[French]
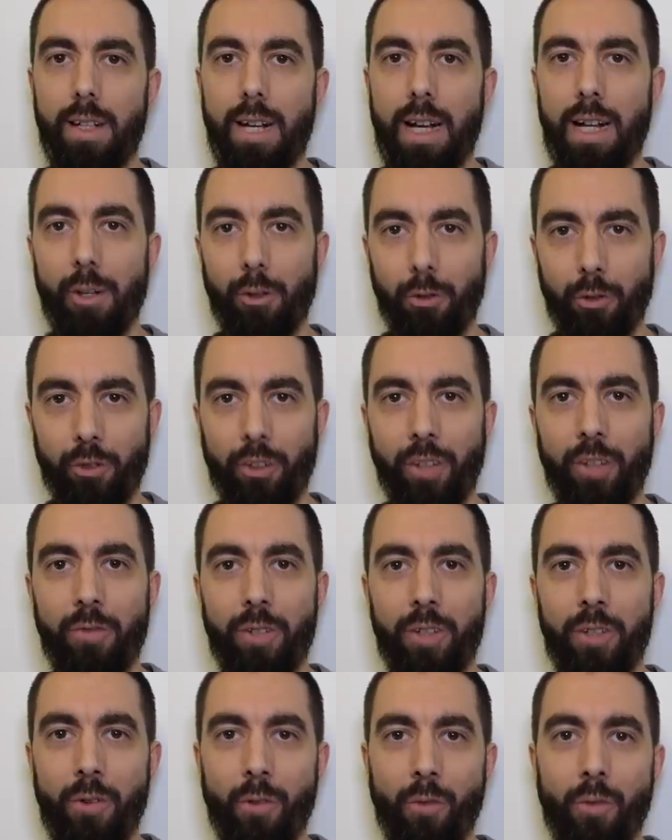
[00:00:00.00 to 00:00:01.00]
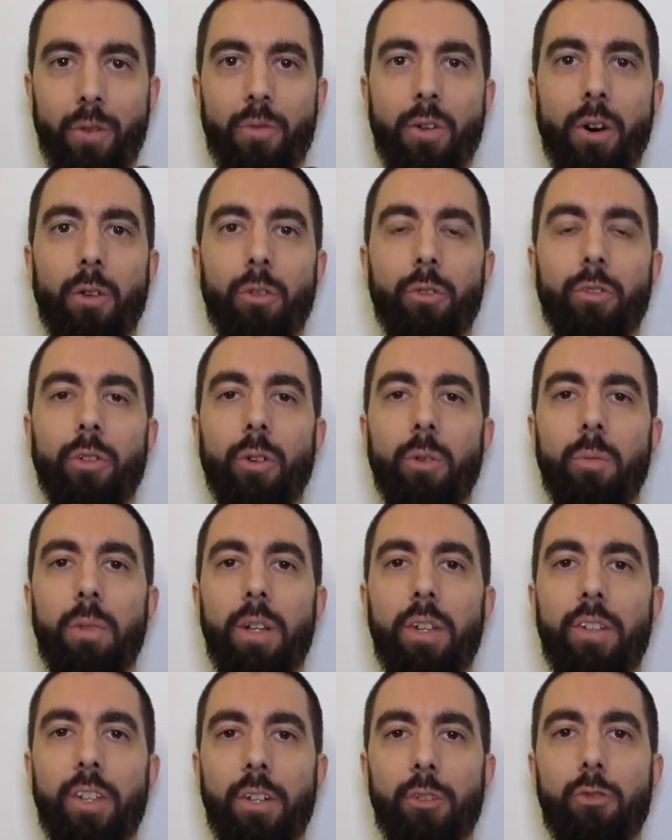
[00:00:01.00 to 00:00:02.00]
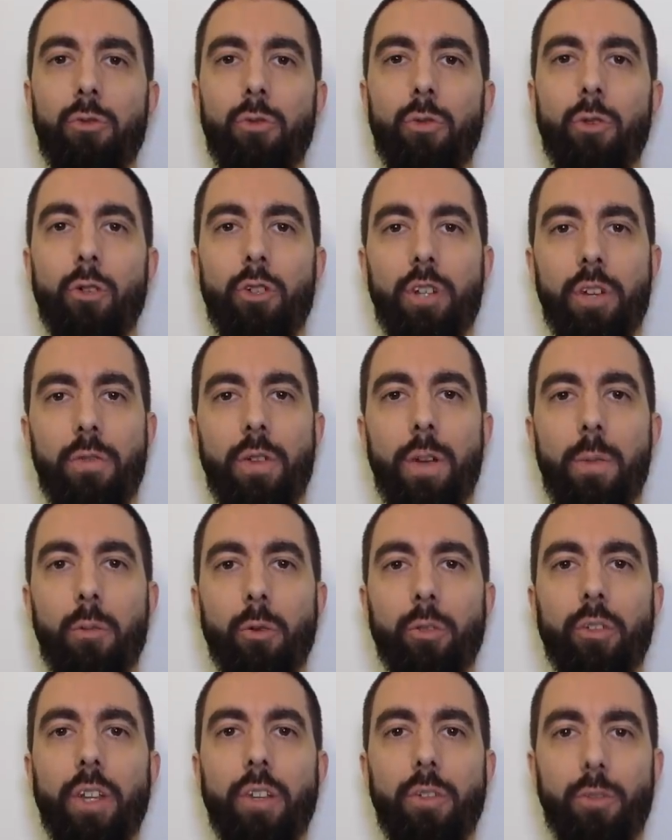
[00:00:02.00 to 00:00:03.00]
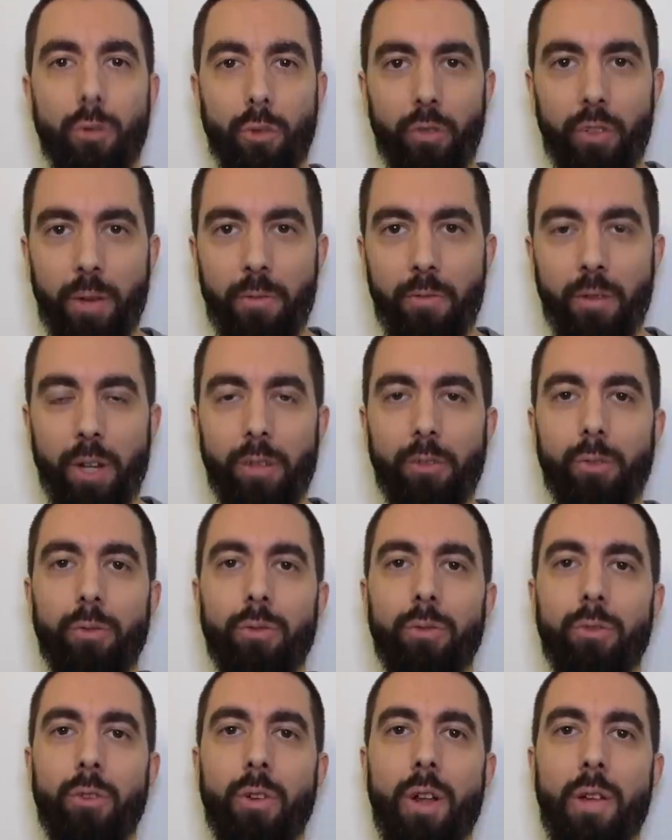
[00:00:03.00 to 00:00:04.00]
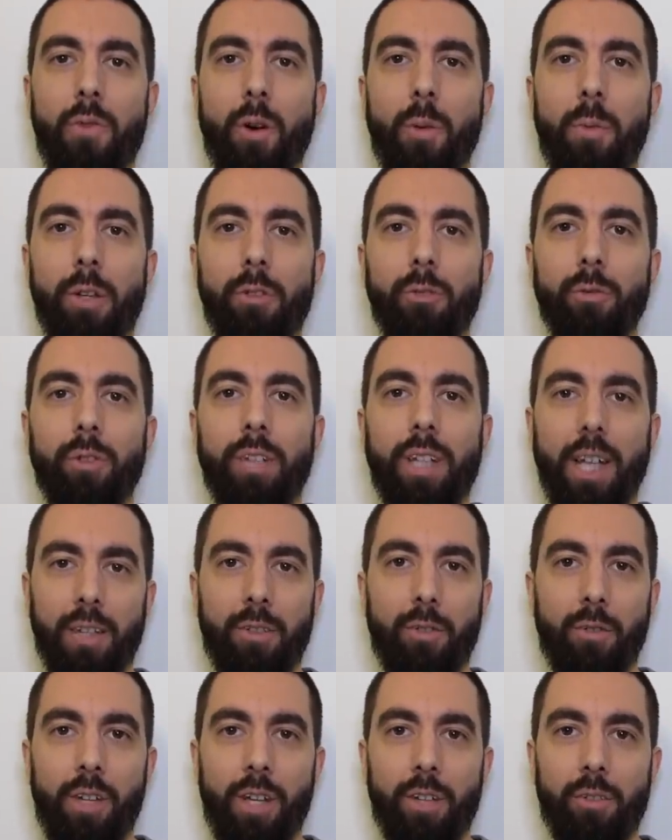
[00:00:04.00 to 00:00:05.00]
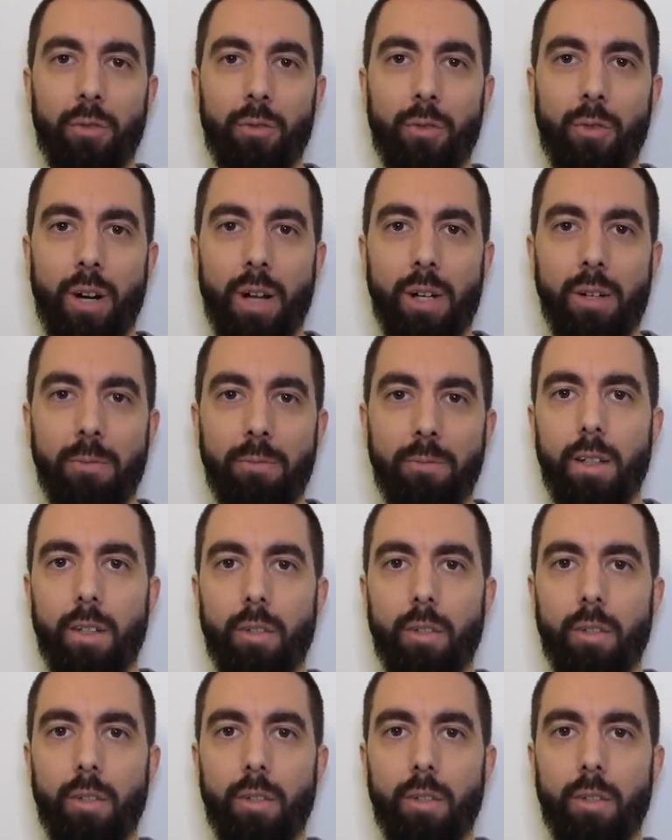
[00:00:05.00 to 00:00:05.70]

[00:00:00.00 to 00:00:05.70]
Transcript: Alors dans cette vidéo, on va voir ensemble les ajouts que j'ai faits pour cette deuxième version de la formation cartonnée à son oral.